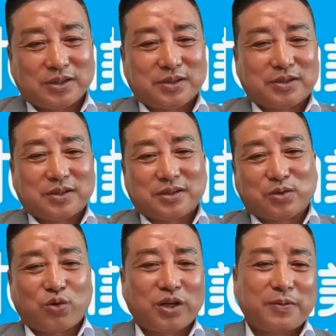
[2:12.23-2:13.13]
그,
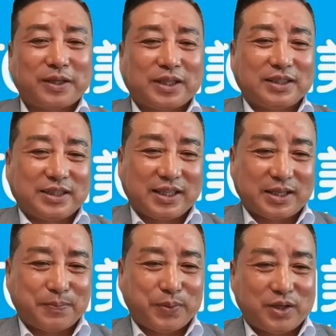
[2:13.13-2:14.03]
그 동남아다 이제
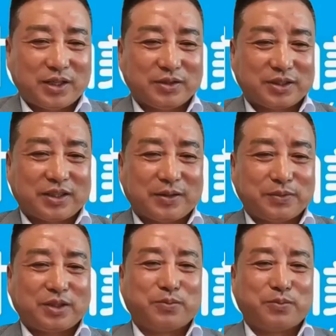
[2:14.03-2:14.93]
이렇게 평안도
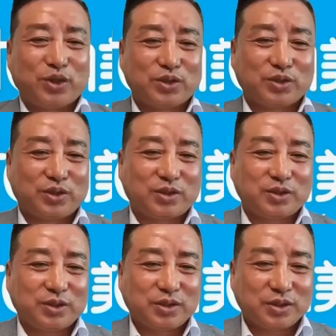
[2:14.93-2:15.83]
사람들이
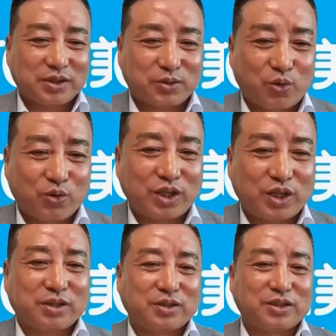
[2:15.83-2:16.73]
모여서 그
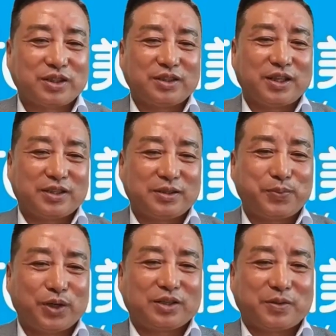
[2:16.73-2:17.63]
동네를 거느린
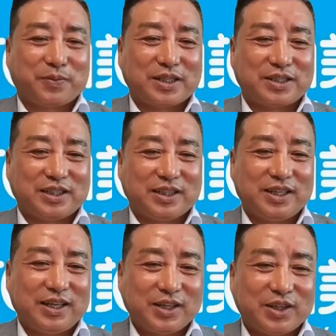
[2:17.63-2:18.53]
데는
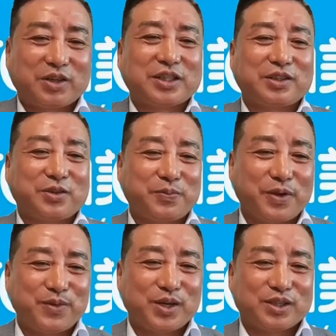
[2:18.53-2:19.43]
평안도말시, 경상도 몇
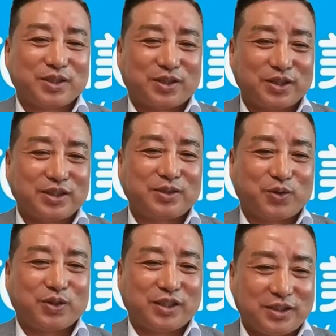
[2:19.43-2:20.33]
명에서 거느린
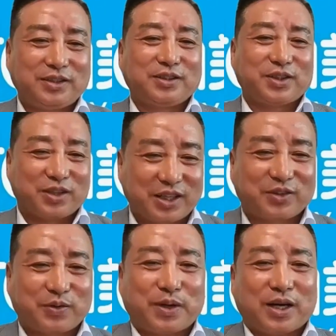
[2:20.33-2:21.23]
동네는
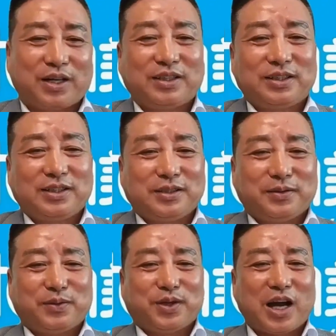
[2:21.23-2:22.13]
경상도말,
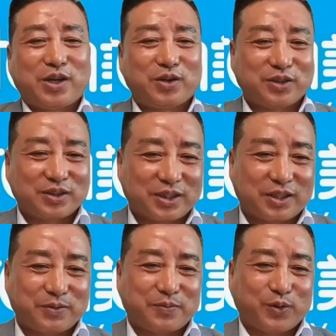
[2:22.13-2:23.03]
뭐 한경도
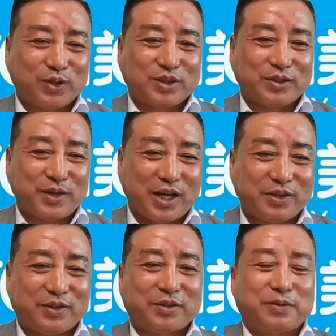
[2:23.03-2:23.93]
사람들 모여서 면
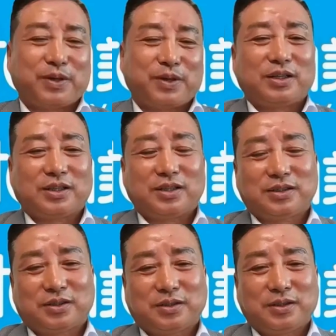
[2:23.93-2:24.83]
한경도말.
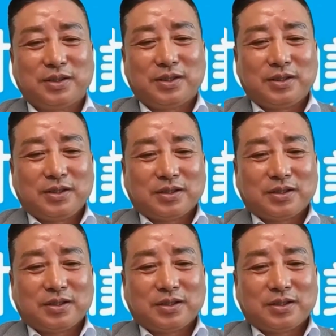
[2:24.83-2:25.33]
그래서